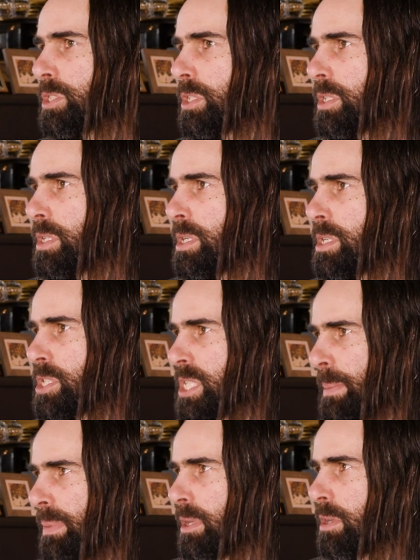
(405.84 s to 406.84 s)
Je, suis
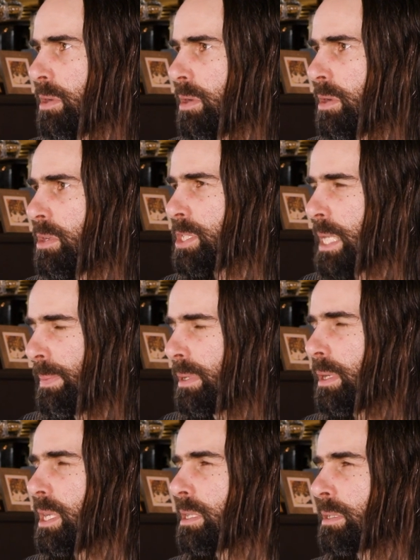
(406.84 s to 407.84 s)
capable, de,
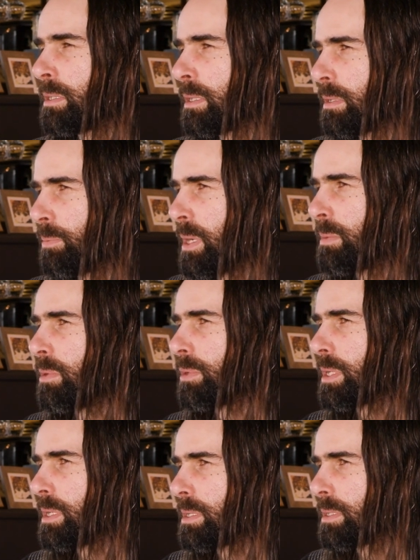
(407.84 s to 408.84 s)
capable de, prendre mon
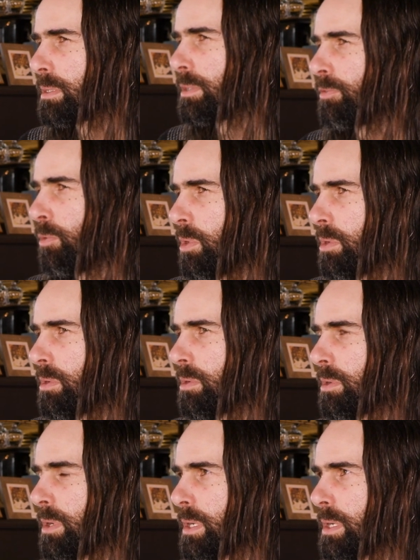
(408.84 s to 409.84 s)
temps, de
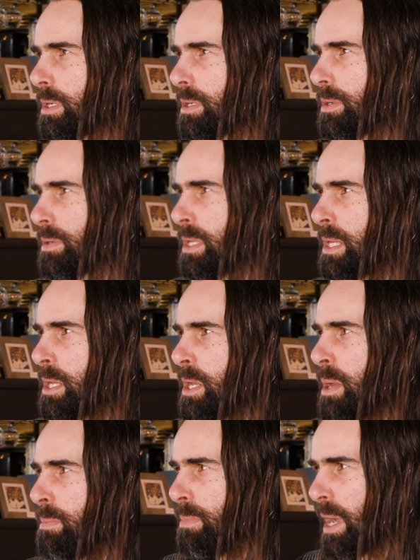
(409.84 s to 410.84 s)
voir euh,
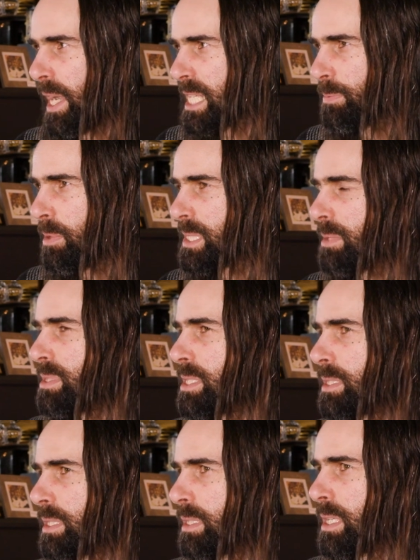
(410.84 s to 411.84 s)
ma
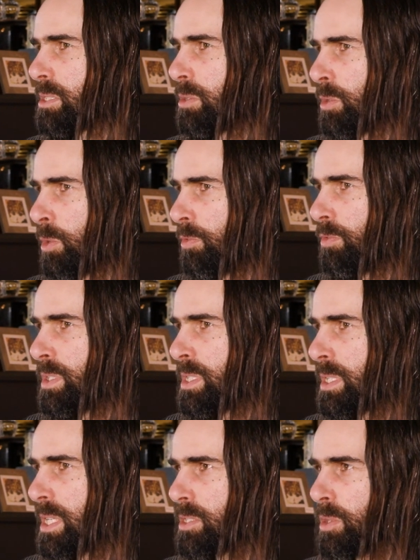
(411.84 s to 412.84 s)
responsabilité dans un
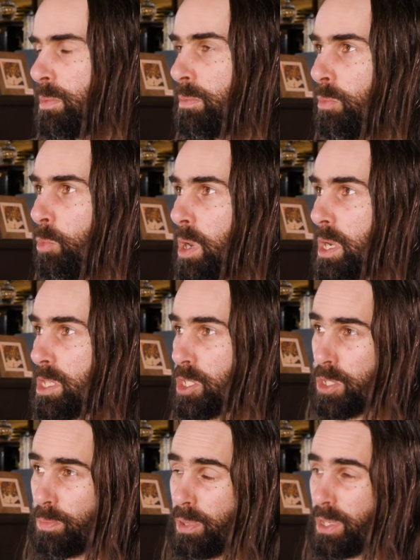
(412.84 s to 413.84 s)
conflit. Qu'est-ce que moi,
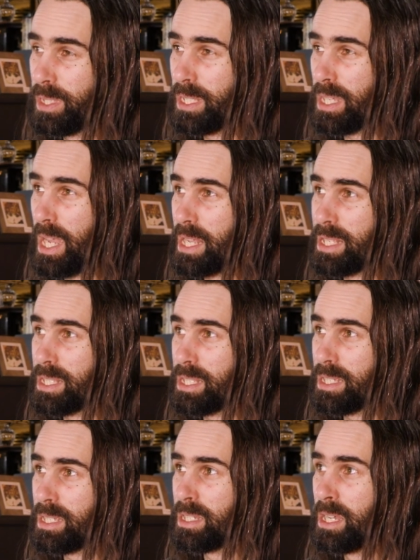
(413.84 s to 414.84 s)
j'ai pas été
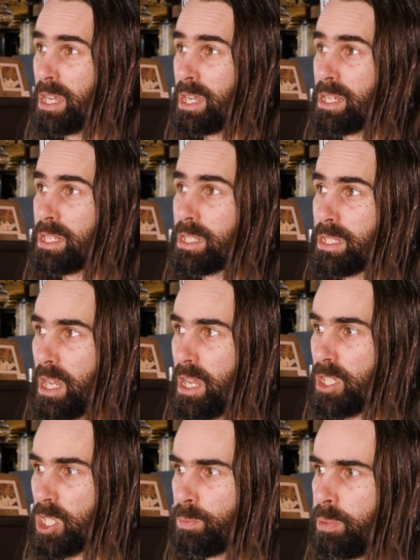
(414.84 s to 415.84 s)
assez
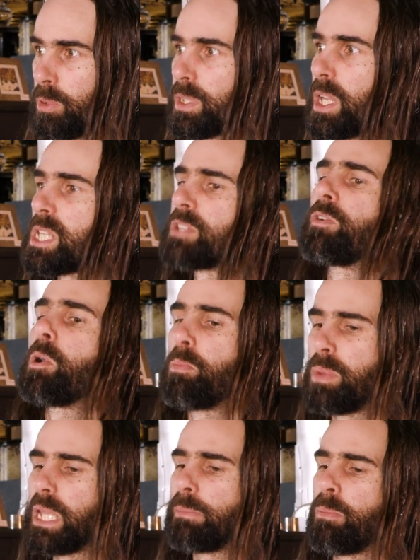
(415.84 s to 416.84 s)
sage pour
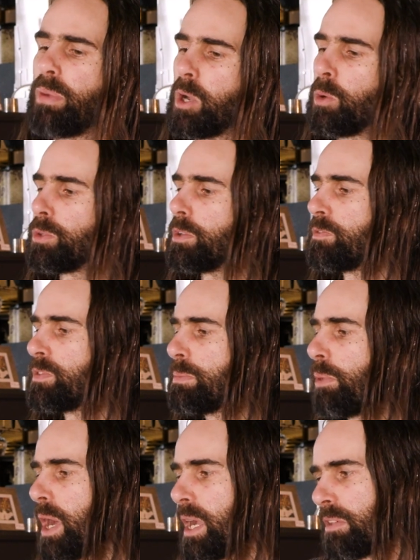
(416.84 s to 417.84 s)
transformer dans mon parcours de vie
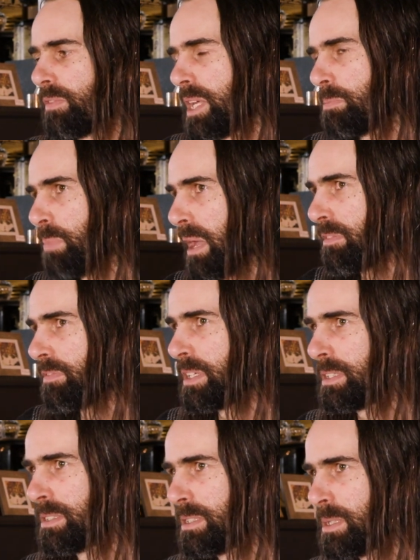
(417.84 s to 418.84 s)
pour arriver à être
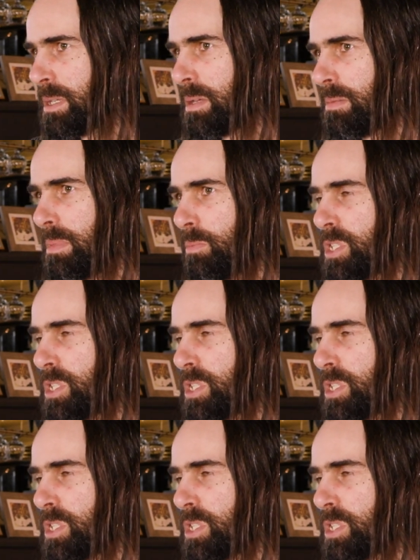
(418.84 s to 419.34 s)
parfait. Mm.